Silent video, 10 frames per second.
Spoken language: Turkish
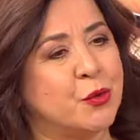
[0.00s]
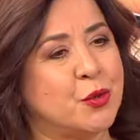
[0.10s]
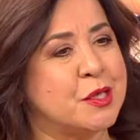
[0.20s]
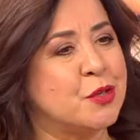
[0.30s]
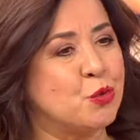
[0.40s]

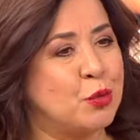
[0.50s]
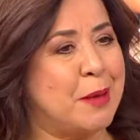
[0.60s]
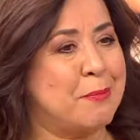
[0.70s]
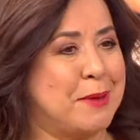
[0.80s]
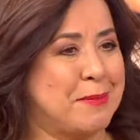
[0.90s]
gözde
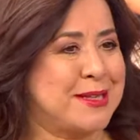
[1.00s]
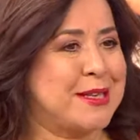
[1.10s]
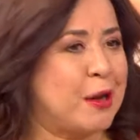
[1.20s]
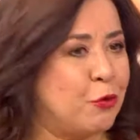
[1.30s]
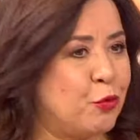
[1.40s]
sulanma
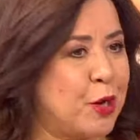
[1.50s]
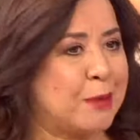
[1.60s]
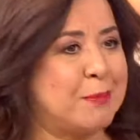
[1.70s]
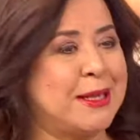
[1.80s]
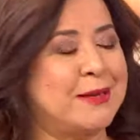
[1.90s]
mesela ufak
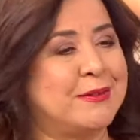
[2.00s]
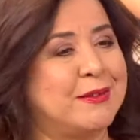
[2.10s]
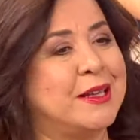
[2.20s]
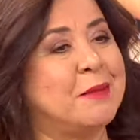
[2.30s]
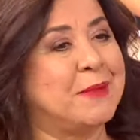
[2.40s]
hı hı.
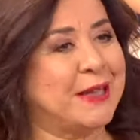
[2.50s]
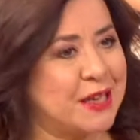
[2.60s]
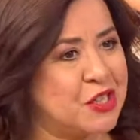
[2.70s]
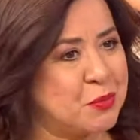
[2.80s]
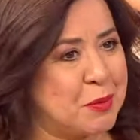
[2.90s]
belirti deyip de
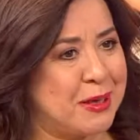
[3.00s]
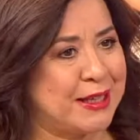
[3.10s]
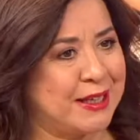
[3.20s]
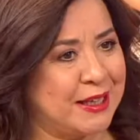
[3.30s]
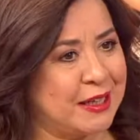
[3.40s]
geçmemek
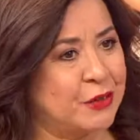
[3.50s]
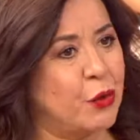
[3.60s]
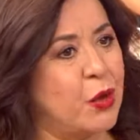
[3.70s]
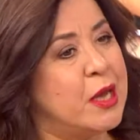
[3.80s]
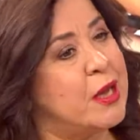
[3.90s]
hı hı.
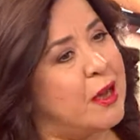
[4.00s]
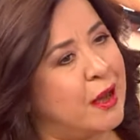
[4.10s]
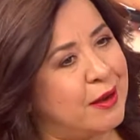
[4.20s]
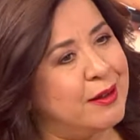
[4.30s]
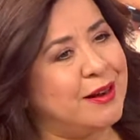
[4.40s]
gerekiyor. Hı hı.
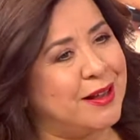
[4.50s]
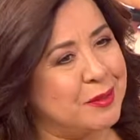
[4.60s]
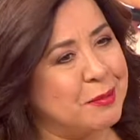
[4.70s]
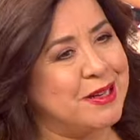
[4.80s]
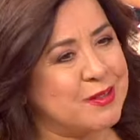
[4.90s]
Eğer
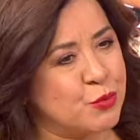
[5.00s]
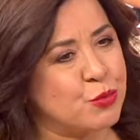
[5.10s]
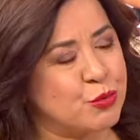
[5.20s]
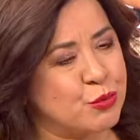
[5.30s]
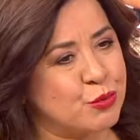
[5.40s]
herhalde biraz
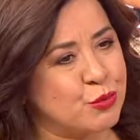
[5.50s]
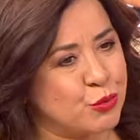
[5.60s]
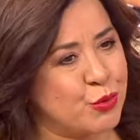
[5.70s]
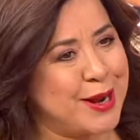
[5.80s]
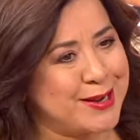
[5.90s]
uzun
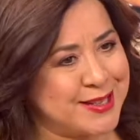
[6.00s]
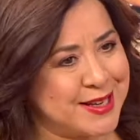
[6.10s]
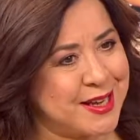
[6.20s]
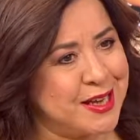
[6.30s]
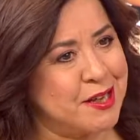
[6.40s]

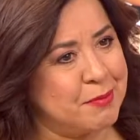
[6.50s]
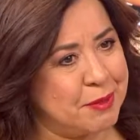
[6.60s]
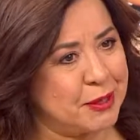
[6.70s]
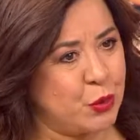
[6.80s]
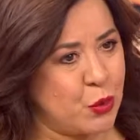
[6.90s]
sürerse
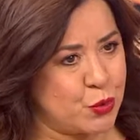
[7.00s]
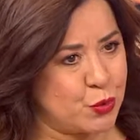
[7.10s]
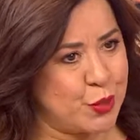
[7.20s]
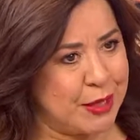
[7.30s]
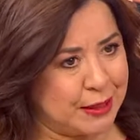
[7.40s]
evet. bir
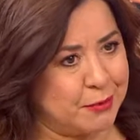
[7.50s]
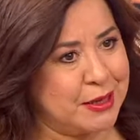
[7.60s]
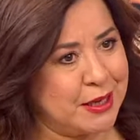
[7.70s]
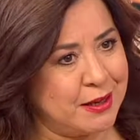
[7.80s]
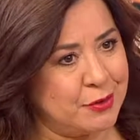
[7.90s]
göz
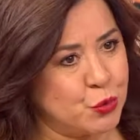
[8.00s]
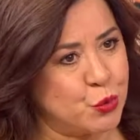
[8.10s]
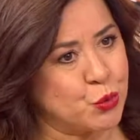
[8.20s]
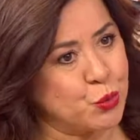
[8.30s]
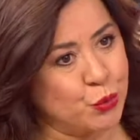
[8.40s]
hekimine
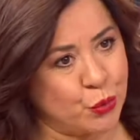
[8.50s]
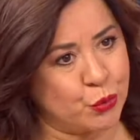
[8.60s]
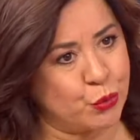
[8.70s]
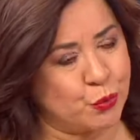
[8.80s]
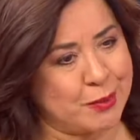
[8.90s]
Mutlaka. çocuğu
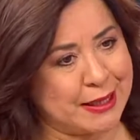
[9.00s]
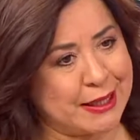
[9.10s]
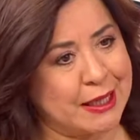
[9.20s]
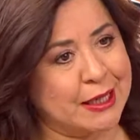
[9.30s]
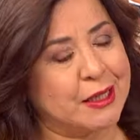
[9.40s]
götürmek
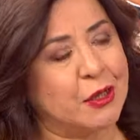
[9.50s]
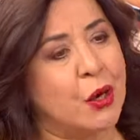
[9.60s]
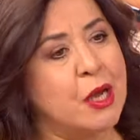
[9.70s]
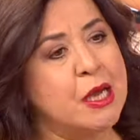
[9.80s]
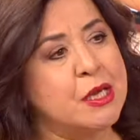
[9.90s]
gerekiyor.
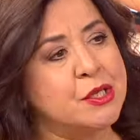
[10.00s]
Mutlaka.